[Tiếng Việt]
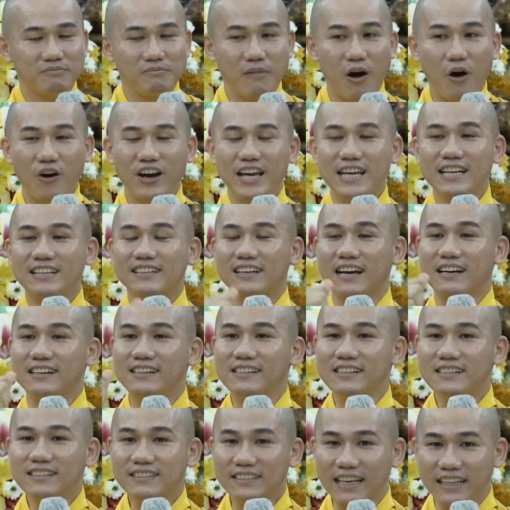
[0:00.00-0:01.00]
Mỗi
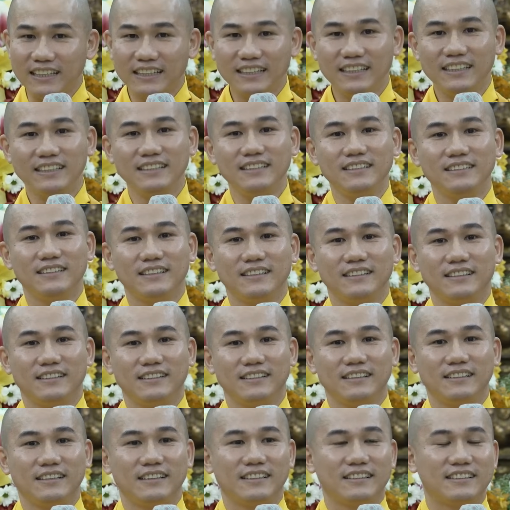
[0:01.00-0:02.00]
cử chỉ
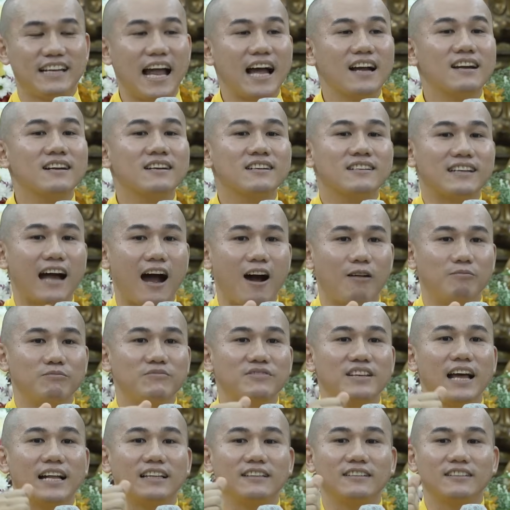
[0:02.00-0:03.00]
trân
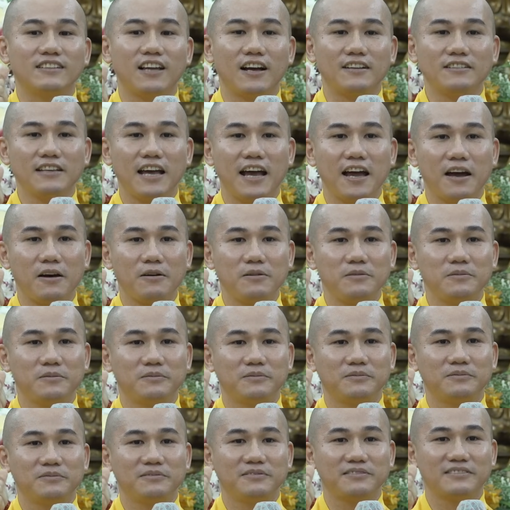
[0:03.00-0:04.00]
trọng dành cho nhau
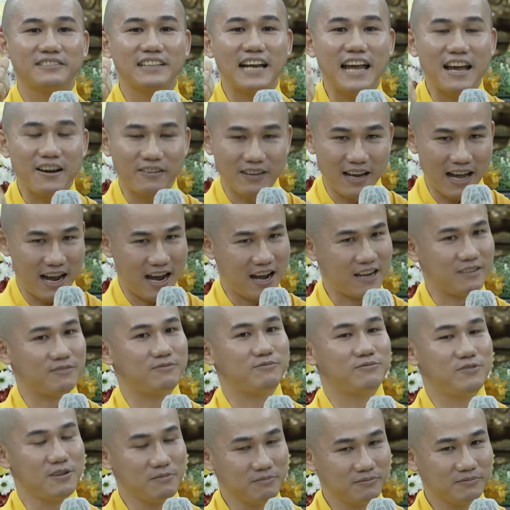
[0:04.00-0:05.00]
đều là hạnh
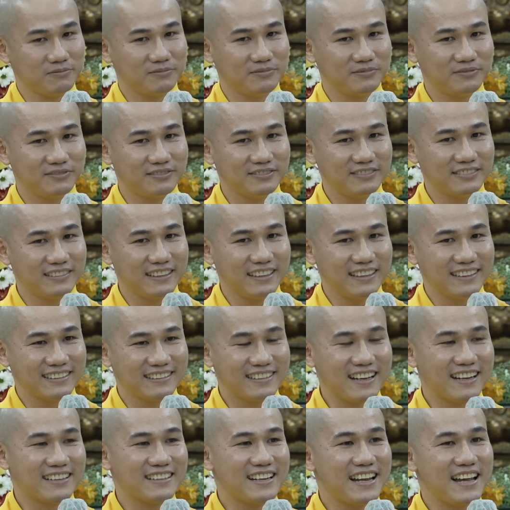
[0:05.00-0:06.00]
phúc.
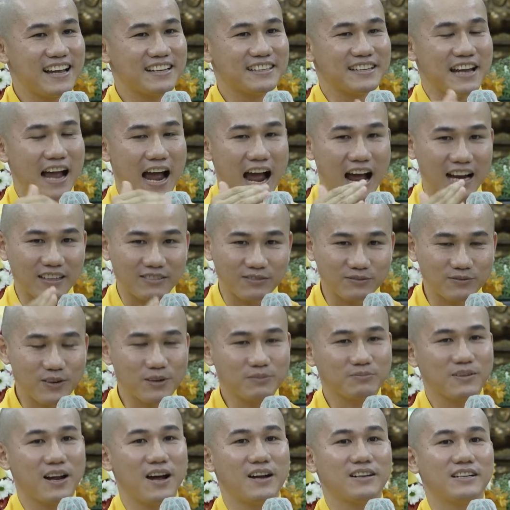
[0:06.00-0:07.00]
Cho nên hạnh
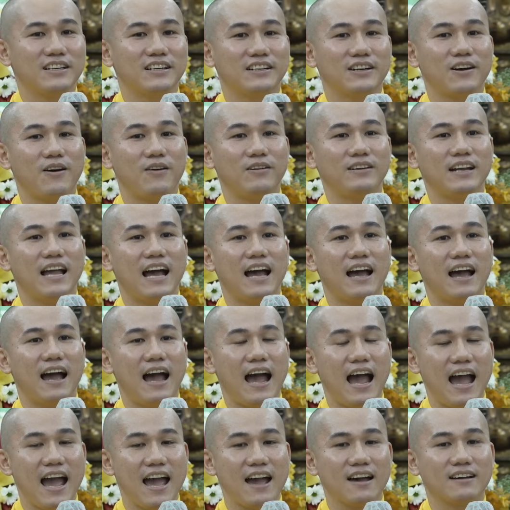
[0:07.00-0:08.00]
phúc đó được gọi là
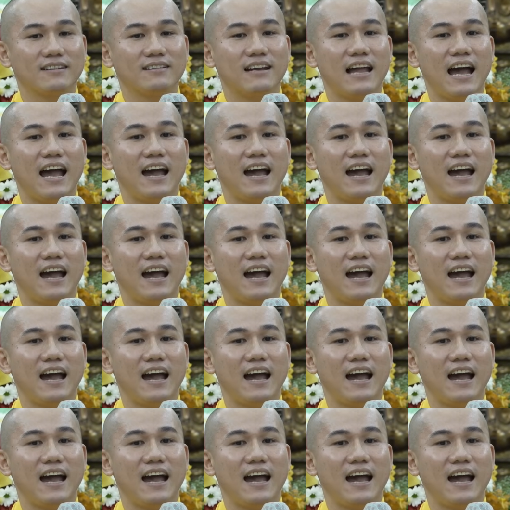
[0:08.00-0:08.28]
an